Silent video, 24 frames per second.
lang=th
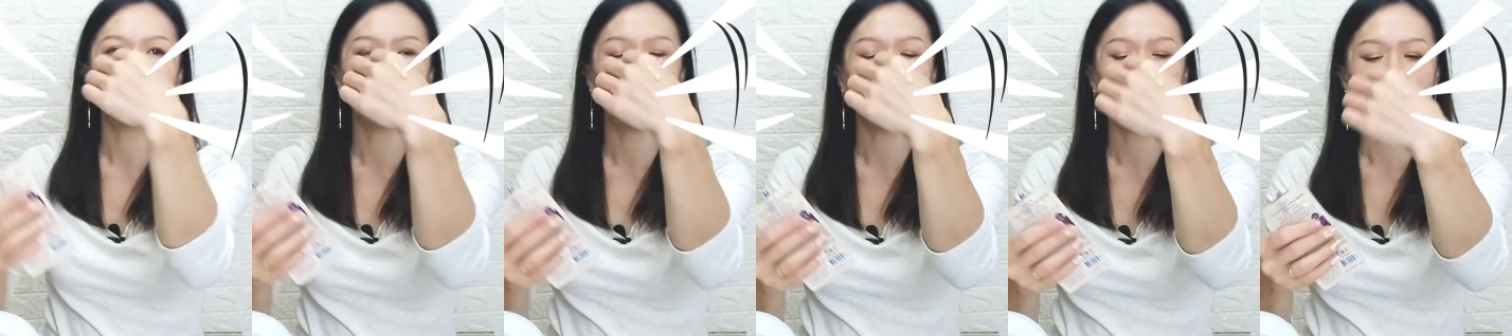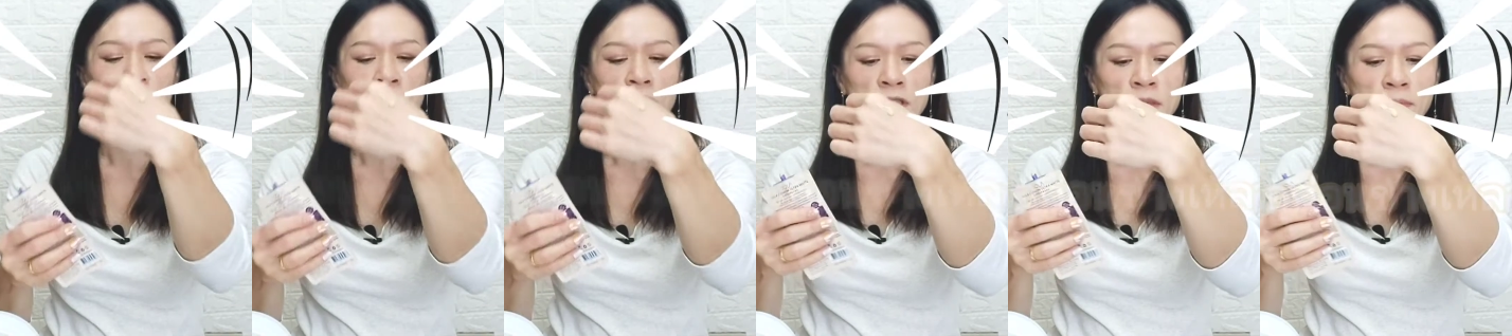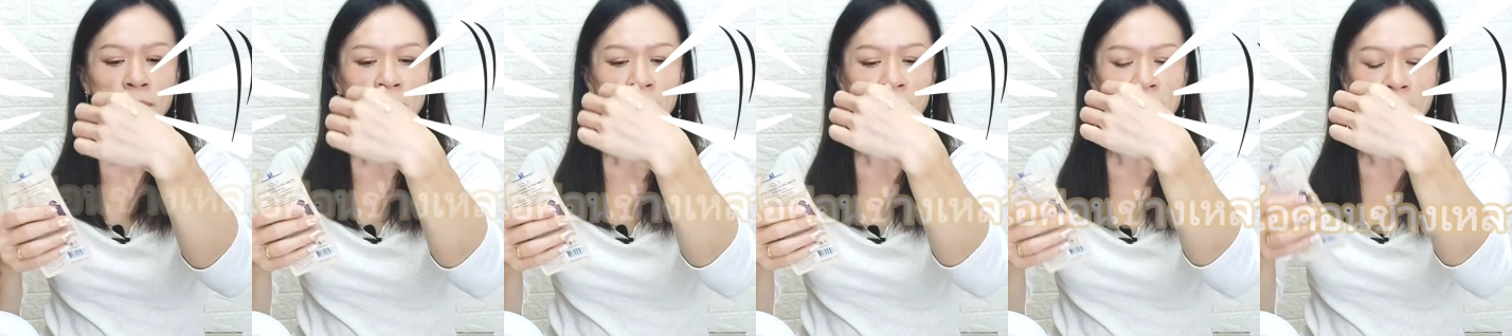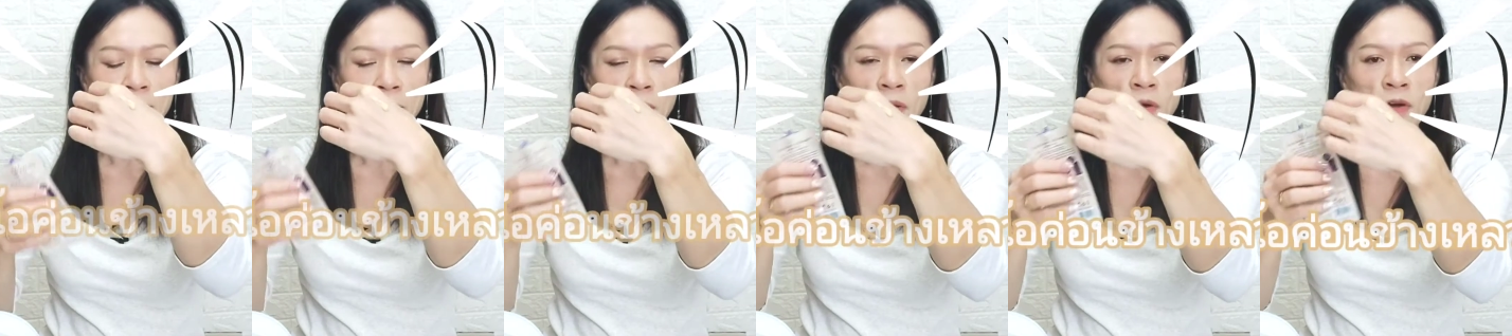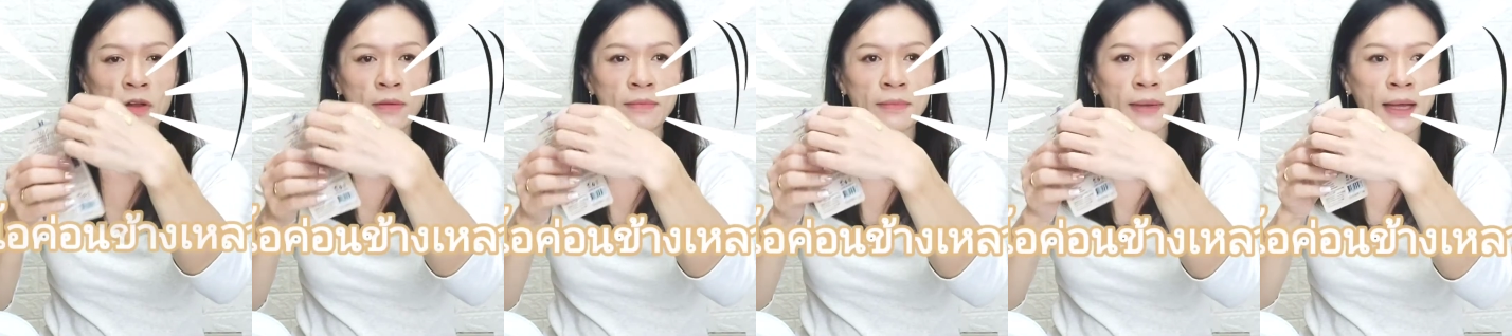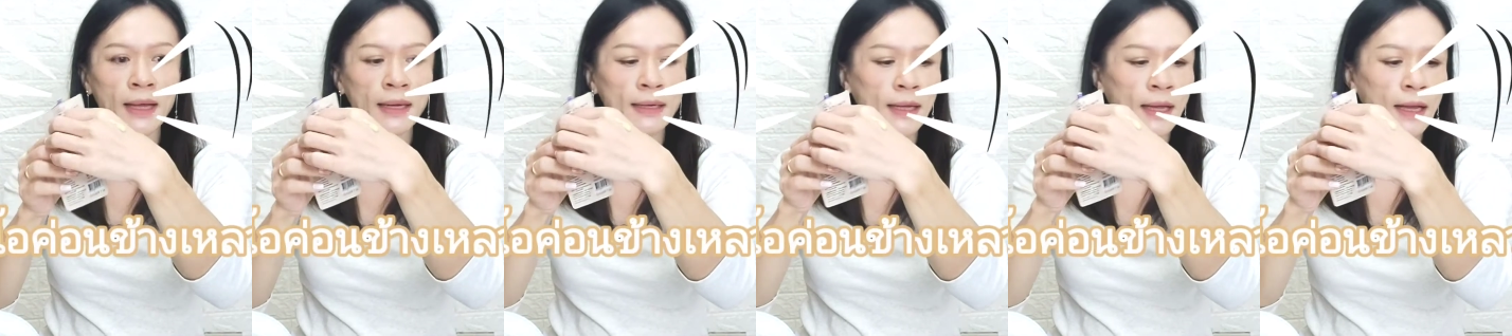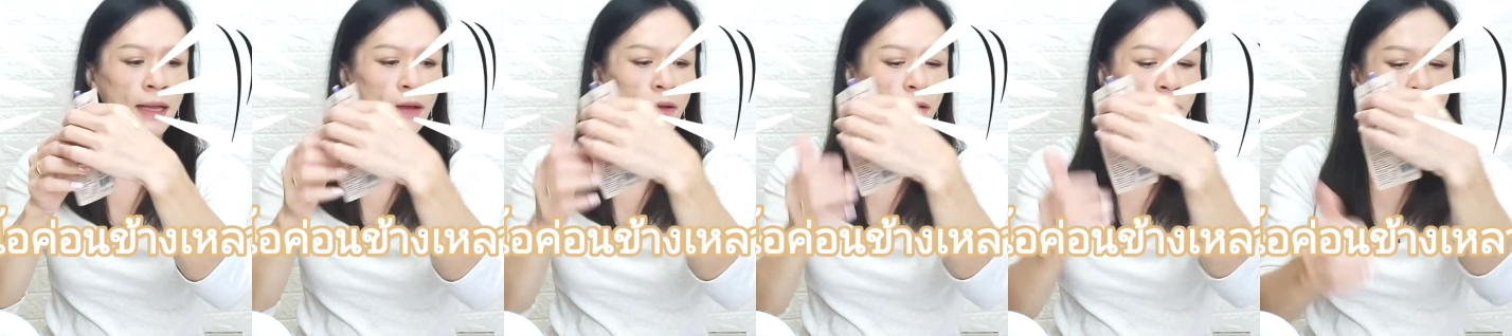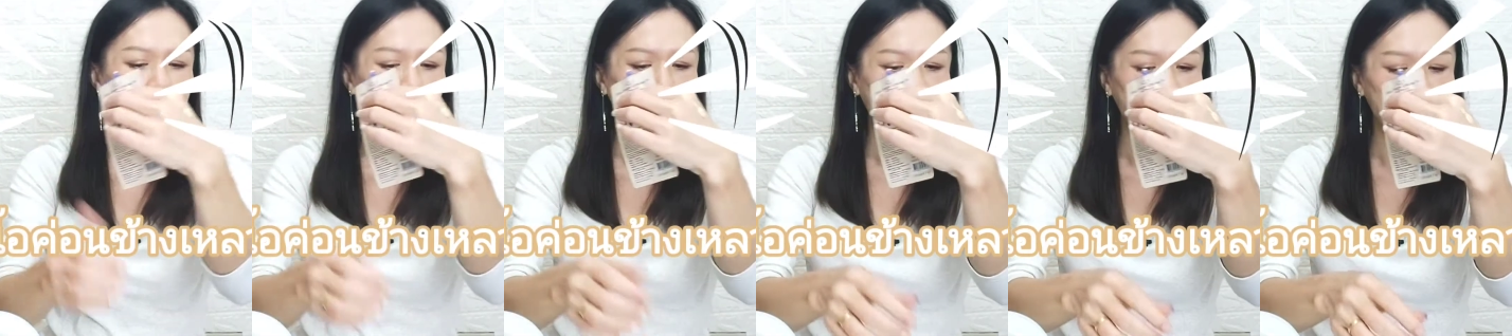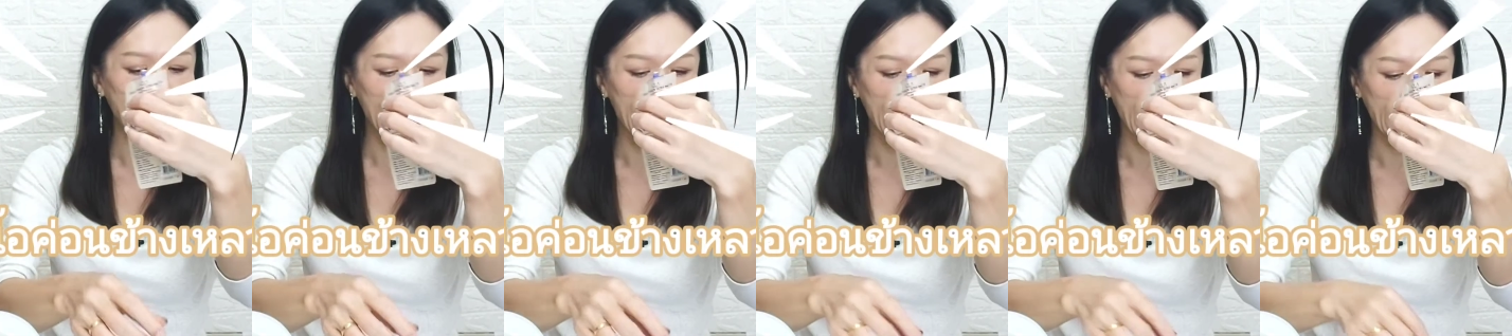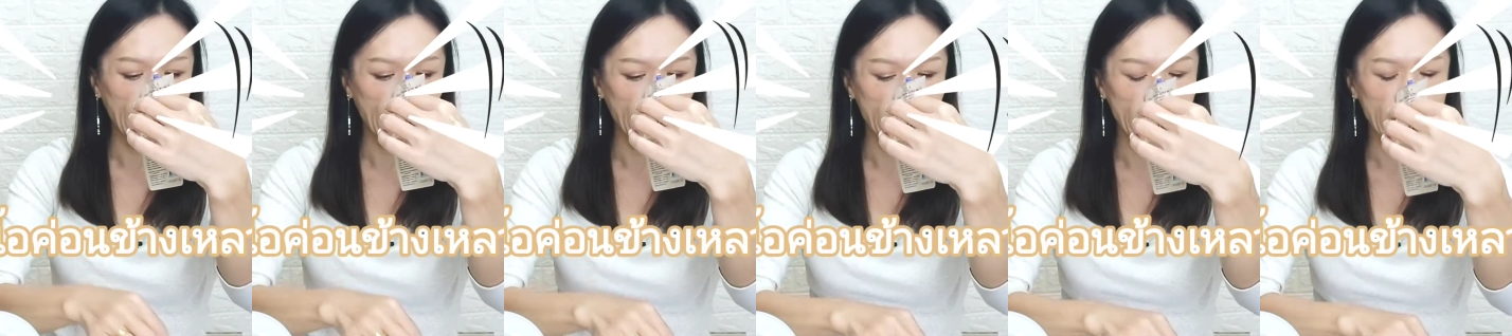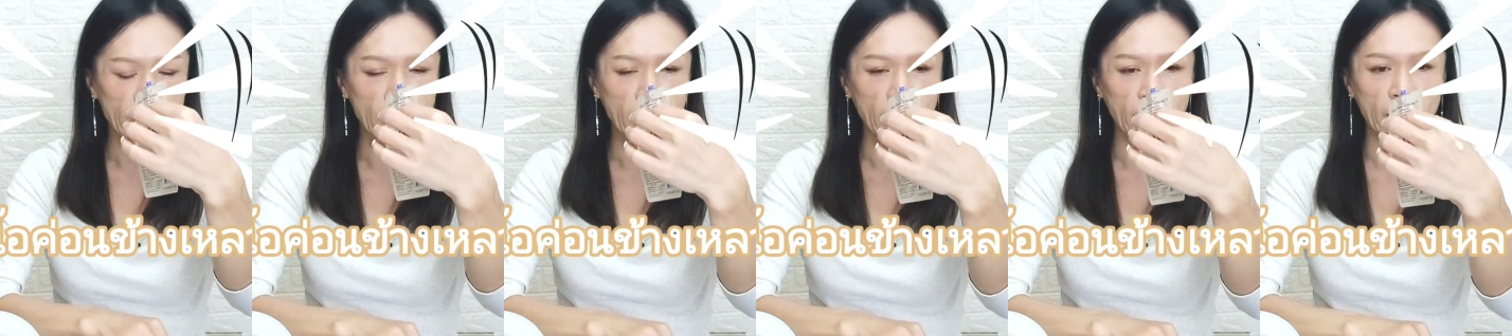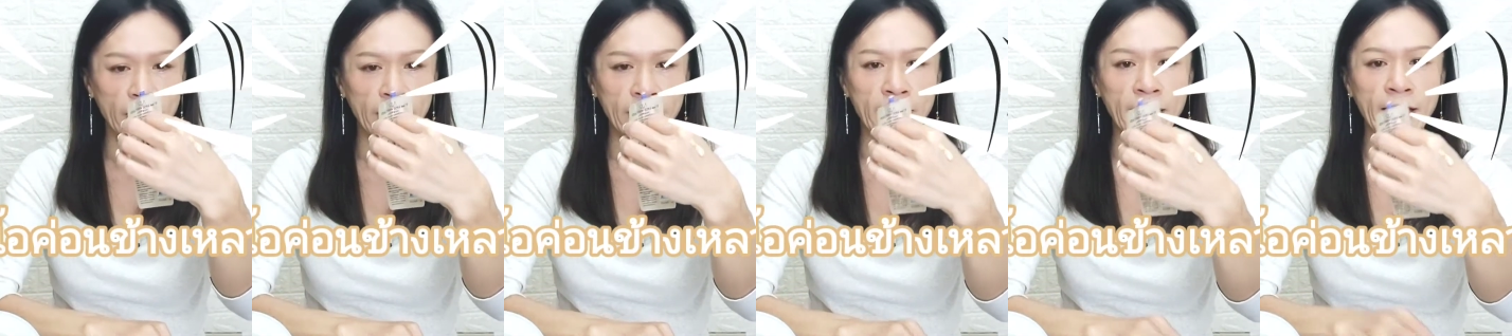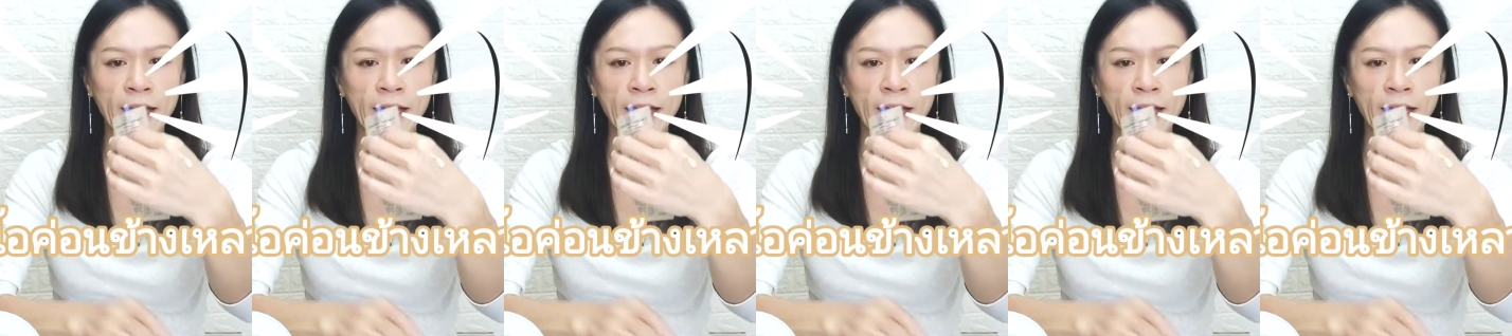เนื้อเขาจะไม่เข้มข้นมากนะคะค่อนข้างเหลวนิดหน่อย